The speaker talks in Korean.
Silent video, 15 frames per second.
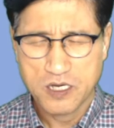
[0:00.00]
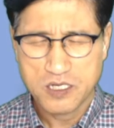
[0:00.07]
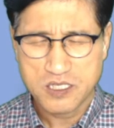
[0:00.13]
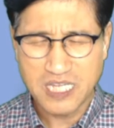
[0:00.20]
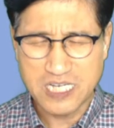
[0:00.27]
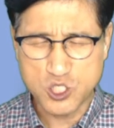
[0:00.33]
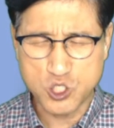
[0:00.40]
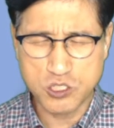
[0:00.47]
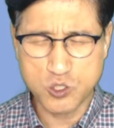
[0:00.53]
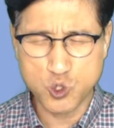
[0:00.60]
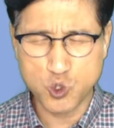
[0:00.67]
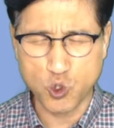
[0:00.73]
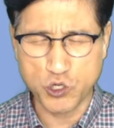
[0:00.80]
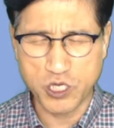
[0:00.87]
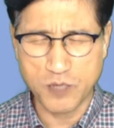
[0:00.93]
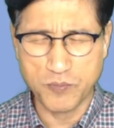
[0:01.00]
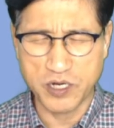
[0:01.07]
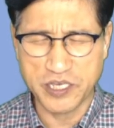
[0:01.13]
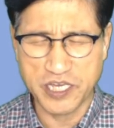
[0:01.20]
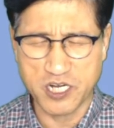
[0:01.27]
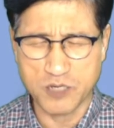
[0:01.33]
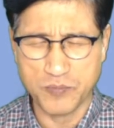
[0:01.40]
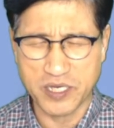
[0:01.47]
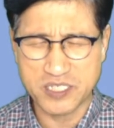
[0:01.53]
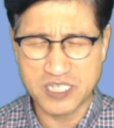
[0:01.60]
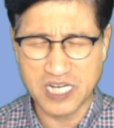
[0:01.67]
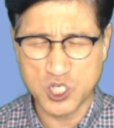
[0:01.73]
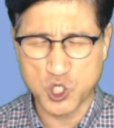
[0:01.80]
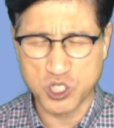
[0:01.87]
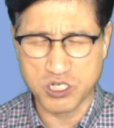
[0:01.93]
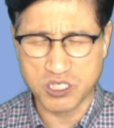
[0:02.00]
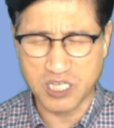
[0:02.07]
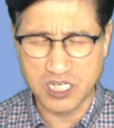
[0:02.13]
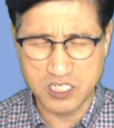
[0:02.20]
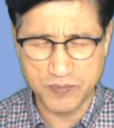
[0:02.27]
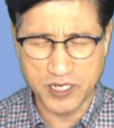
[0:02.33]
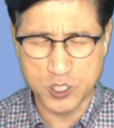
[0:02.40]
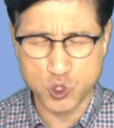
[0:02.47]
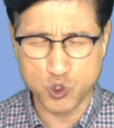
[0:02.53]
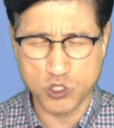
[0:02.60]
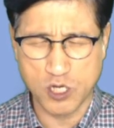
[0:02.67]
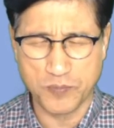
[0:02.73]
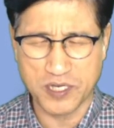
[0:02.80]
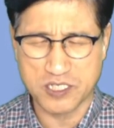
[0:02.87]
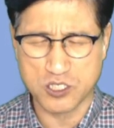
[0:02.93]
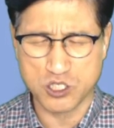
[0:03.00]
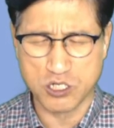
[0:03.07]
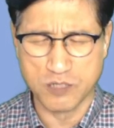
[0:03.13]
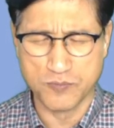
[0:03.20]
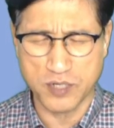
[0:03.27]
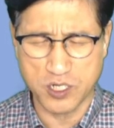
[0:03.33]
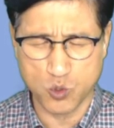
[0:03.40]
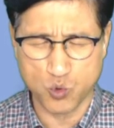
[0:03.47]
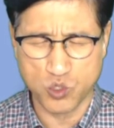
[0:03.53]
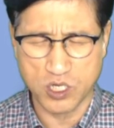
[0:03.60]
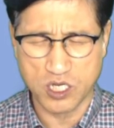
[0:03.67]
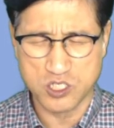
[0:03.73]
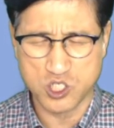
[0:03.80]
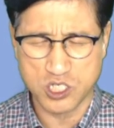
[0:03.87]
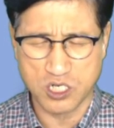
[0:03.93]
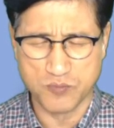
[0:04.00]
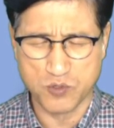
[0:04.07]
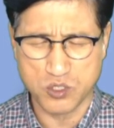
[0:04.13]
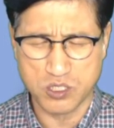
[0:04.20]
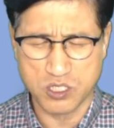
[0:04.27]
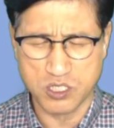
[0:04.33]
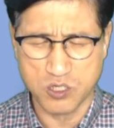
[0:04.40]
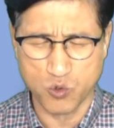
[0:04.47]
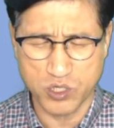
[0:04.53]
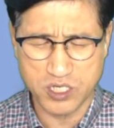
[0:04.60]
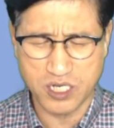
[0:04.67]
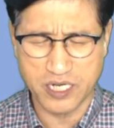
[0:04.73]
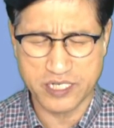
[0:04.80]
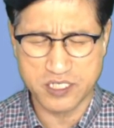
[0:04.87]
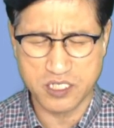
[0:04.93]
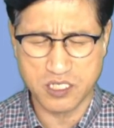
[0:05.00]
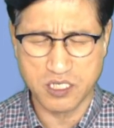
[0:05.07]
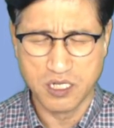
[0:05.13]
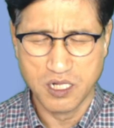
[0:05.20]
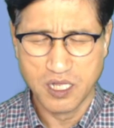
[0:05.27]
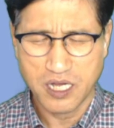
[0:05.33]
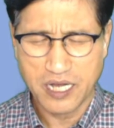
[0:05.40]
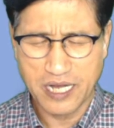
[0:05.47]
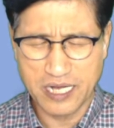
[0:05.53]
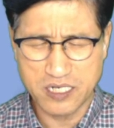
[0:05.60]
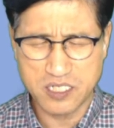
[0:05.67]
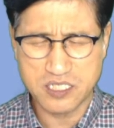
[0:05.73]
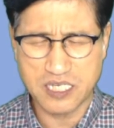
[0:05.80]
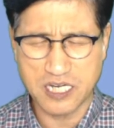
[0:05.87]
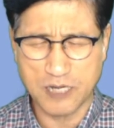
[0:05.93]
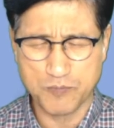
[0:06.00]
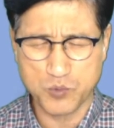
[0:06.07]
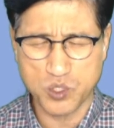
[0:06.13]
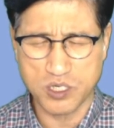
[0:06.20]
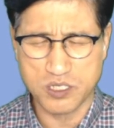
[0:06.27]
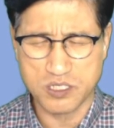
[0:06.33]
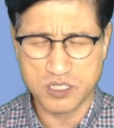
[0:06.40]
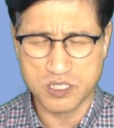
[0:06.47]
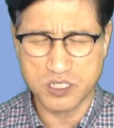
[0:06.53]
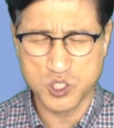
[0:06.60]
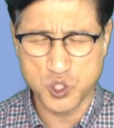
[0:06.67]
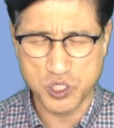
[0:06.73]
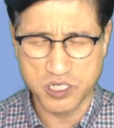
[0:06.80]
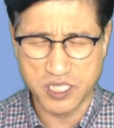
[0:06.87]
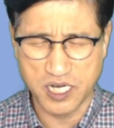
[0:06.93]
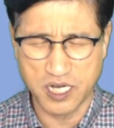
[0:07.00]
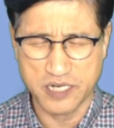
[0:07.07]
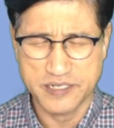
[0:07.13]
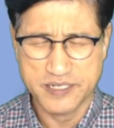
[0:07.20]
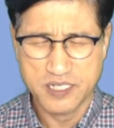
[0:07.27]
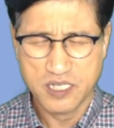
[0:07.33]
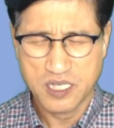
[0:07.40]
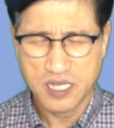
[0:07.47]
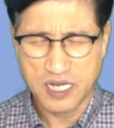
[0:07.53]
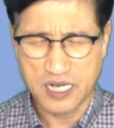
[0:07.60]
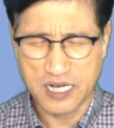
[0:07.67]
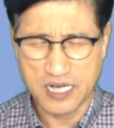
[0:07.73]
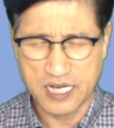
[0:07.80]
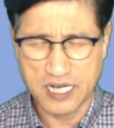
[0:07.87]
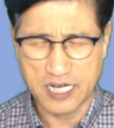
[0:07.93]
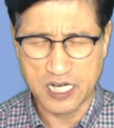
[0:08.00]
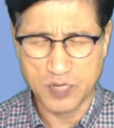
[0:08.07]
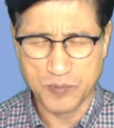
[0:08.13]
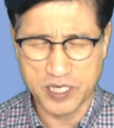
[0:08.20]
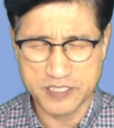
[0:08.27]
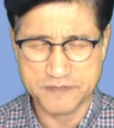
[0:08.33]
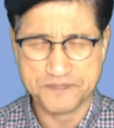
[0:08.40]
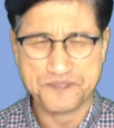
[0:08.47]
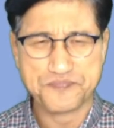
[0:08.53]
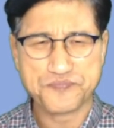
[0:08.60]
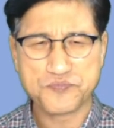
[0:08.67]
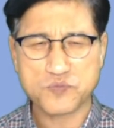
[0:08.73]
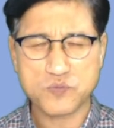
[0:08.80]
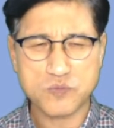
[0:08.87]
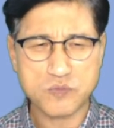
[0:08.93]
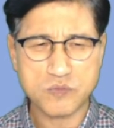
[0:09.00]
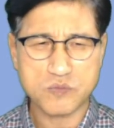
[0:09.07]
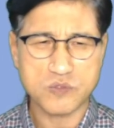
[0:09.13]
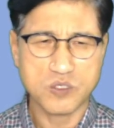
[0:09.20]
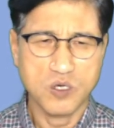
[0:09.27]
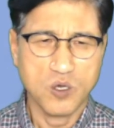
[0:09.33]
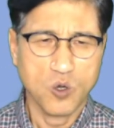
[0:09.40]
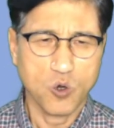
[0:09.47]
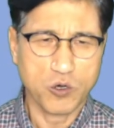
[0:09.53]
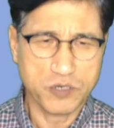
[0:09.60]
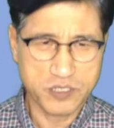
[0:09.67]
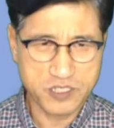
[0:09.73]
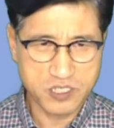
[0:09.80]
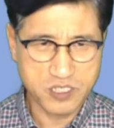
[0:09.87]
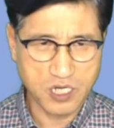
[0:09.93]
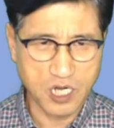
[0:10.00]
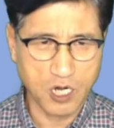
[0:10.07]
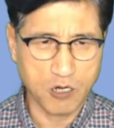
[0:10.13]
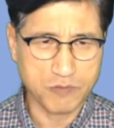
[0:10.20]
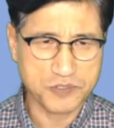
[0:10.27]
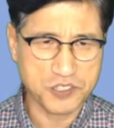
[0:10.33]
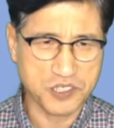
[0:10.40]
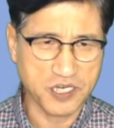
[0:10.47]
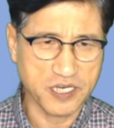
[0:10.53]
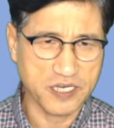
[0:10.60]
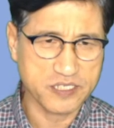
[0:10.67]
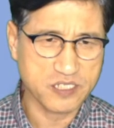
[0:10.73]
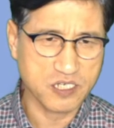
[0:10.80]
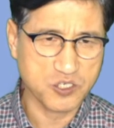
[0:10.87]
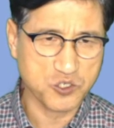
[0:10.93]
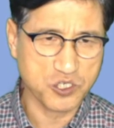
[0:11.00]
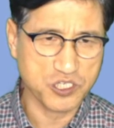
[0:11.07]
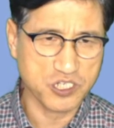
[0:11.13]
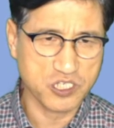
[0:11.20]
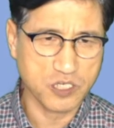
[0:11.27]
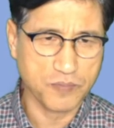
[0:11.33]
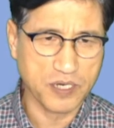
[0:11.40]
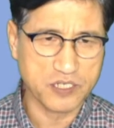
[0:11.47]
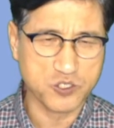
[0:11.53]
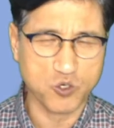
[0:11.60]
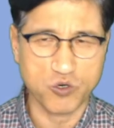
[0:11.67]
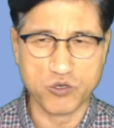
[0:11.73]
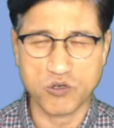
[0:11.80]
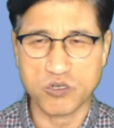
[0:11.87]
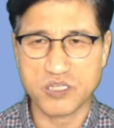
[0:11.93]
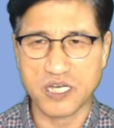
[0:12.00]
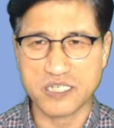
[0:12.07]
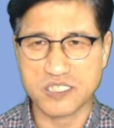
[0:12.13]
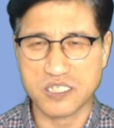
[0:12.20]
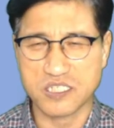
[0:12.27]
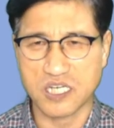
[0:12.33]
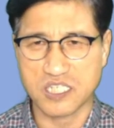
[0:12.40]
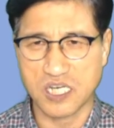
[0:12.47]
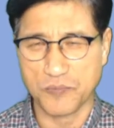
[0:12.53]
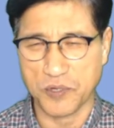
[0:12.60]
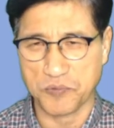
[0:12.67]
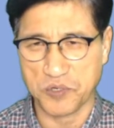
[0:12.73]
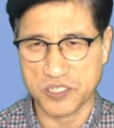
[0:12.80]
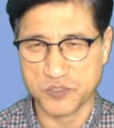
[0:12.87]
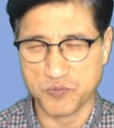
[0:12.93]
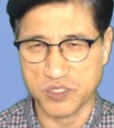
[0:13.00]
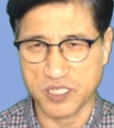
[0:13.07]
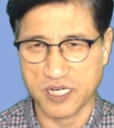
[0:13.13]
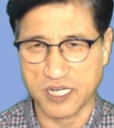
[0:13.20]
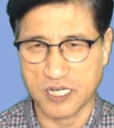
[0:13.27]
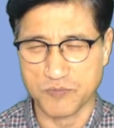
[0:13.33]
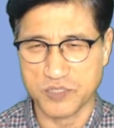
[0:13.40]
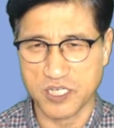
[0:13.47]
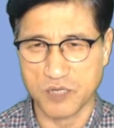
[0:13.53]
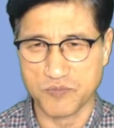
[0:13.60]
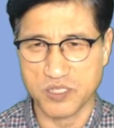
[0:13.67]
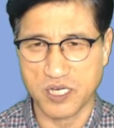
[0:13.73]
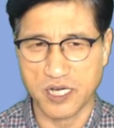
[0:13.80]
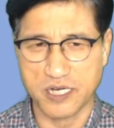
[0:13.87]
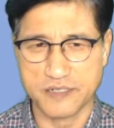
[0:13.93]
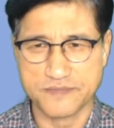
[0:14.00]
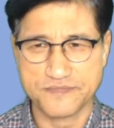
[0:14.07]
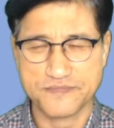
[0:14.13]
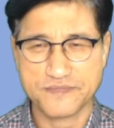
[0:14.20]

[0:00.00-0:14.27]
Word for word: 다시는 종의 머니를 매지 않기를 다짐하는 주의 백성들 머리 위에 지금부터 영원까지 항상 함께 있을지어다. 아멘. 오늘 저녁 9시에 성경일기 방송으로 다시 찾아뵙겠습니다. 감사합니다.